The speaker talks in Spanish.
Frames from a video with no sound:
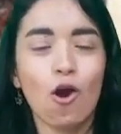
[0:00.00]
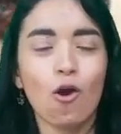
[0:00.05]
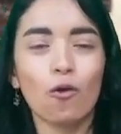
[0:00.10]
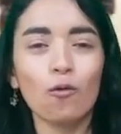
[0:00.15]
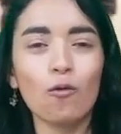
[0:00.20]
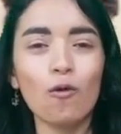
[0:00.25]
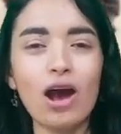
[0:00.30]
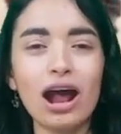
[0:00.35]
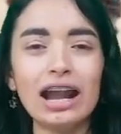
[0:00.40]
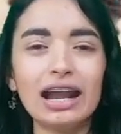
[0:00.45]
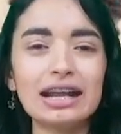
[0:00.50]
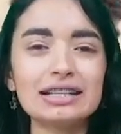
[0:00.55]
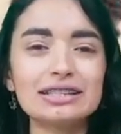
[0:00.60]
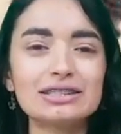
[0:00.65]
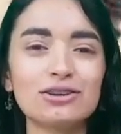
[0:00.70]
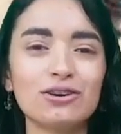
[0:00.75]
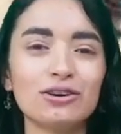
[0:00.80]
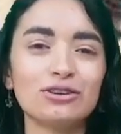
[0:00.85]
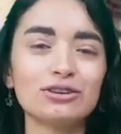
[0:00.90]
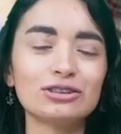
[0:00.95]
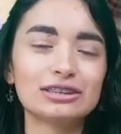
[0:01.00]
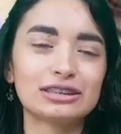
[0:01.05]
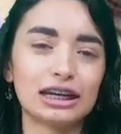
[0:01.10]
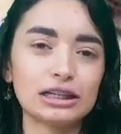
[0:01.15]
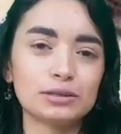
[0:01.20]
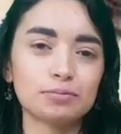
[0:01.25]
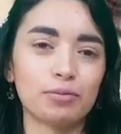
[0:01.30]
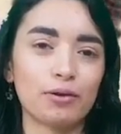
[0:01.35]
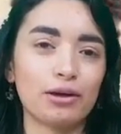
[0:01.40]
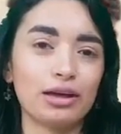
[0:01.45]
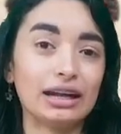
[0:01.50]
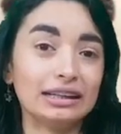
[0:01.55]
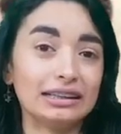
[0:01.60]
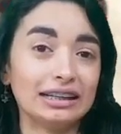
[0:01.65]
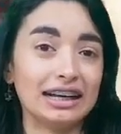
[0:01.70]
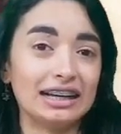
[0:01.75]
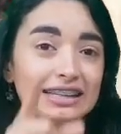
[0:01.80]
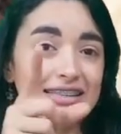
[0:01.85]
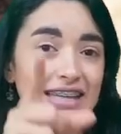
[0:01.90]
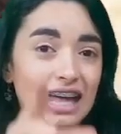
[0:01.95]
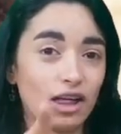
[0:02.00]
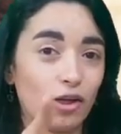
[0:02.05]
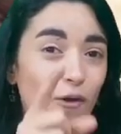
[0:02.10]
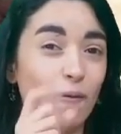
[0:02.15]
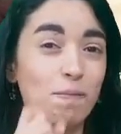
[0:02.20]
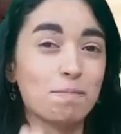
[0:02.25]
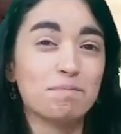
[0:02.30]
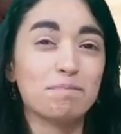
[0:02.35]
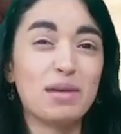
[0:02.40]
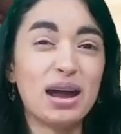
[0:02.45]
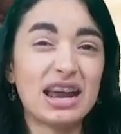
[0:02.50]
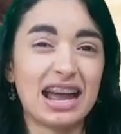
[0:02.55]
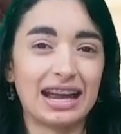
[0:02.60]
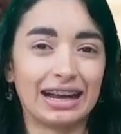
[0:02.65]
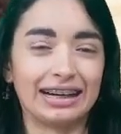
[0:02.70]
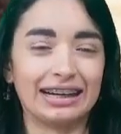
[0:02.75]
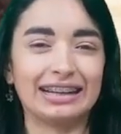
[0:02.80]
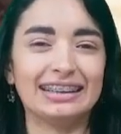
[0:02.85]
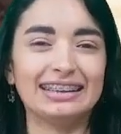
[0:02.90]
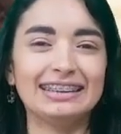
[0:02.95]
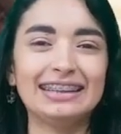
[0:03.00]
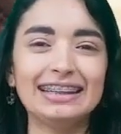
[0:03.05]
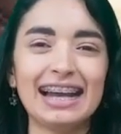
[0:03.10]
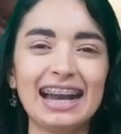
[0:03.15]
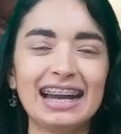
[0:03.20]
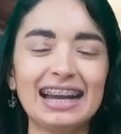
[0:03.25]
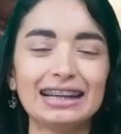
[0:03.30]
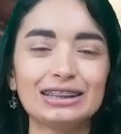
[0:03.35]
cuáles son los tres poderes del Estado. Vayan, díganle